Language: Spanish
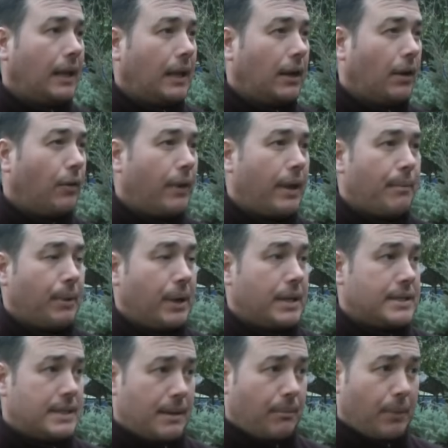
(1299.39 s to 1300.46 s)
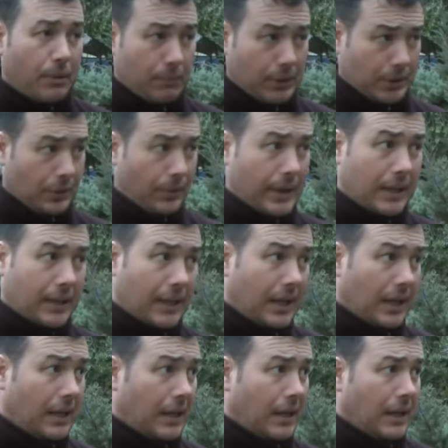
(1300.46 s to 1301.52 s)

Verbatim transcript: en noviembre, diciembre, un metro veinte.